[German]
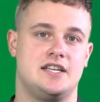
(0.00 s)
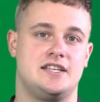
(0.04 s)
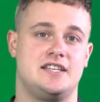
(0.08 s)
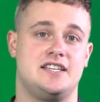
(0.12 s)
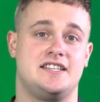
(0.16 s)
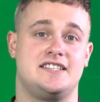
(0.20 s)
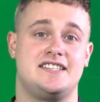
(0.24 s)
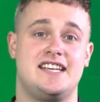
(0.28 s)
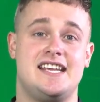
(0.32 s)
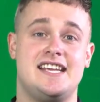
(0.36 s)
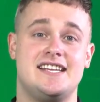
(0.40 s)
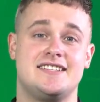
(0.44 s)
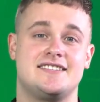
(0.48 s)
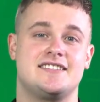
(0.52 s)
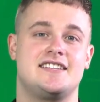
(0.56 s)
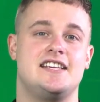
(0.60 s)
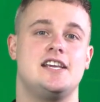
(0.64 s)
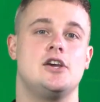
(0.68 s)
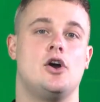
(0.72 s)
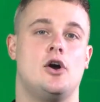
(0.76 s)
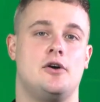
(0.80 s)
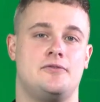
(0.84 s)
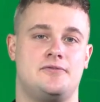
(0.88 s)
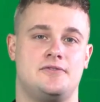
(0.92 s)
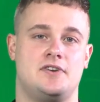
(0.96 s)
Die
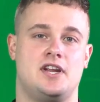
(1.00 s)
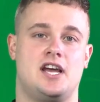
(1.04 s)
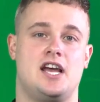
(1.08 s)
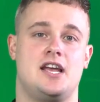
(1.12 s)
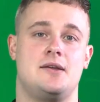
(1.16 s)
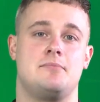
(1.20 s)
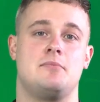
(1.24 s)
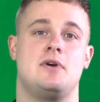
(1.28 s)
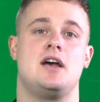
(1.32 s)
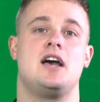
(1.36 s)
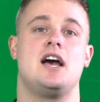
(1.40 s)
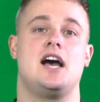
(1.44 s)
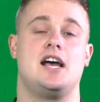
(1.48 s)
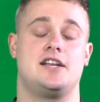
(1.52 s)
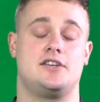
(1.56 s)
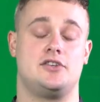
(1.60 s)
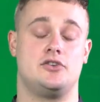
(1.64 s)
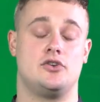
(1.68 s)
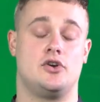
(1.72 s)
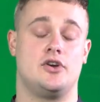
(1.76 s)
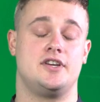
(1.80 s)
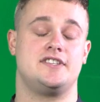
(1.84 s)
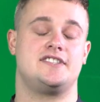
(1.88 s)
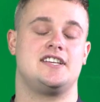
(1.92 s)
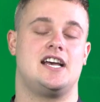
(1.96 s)
TSG Hoffenheim hat ein
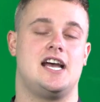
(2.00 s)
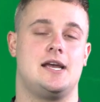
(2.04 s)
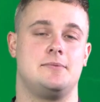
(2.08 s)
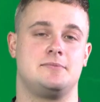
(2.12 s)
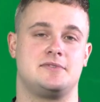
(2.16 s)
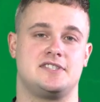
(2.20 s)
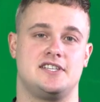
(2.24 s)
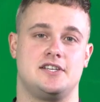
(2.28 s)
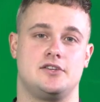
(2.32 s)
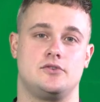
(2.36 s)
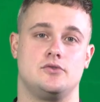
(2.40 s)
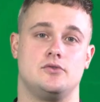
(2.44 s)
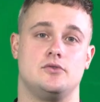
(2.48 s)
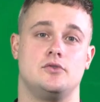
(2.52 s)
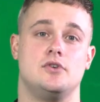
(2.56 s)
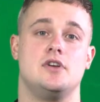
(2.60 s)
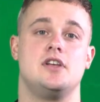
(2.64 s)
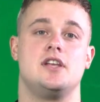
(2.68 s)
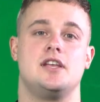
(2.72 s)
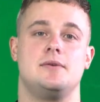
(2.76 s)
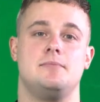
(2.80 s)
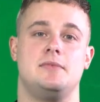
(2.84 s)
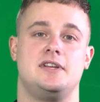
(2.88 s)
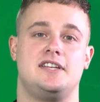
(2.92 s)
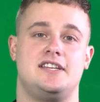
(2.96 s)
neues Heimtrikot,
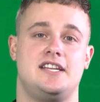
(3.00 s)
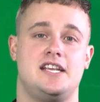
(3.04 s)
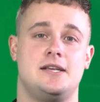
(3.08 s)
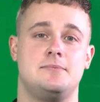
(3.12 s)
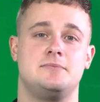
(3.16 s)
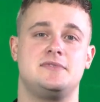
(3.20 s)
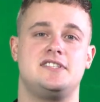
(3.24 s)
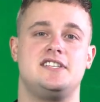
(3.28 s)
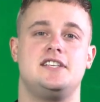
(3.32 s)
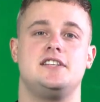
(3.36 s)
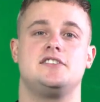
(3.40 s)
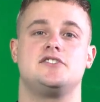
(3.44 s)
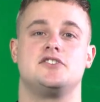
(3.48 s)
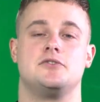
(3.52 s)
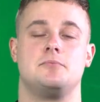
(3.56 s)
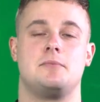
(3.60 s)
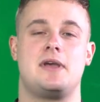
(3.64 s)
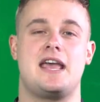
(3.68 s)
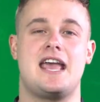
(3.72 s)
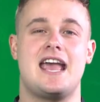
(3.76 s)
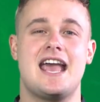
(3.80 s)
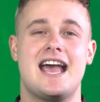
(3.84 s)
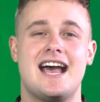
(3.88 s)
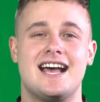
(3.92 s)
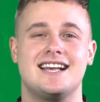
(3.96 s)
mit dem sie zum
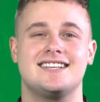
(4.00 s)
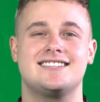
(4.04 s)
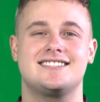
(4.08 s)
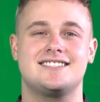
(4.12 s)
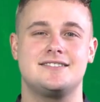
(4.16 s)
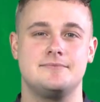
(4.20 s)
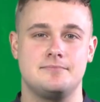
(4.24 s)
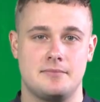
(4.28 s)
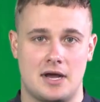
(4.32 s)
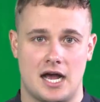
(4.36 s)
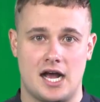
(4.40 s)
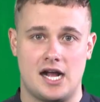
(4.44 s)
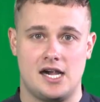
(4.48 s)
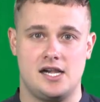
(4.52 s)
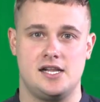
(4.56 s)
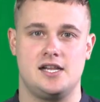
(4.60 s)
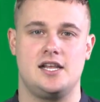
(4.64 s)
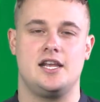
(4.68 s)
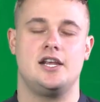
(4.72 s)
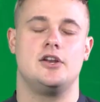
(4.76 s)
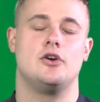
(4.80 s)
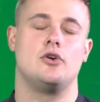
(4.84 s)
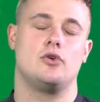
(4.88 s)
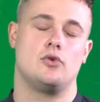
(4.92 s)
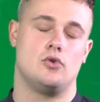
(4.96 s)
ersten Mal
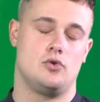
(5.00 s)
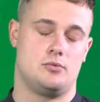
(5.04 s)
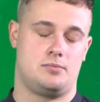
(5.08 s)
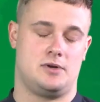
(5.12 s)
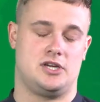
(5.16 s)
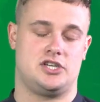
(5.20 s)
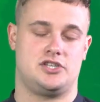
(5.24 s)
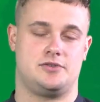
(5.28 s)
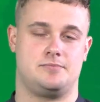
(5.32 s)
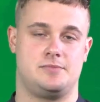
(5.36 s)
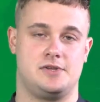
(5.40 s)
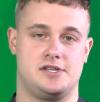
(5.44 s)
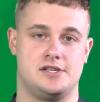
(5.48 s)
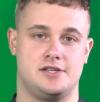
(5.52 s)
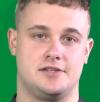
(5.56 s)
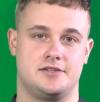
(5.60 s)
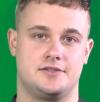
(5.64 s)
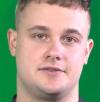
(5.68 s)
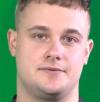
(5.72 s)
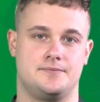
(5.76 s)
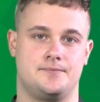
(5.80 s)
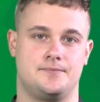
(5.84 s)
in Europa spielt.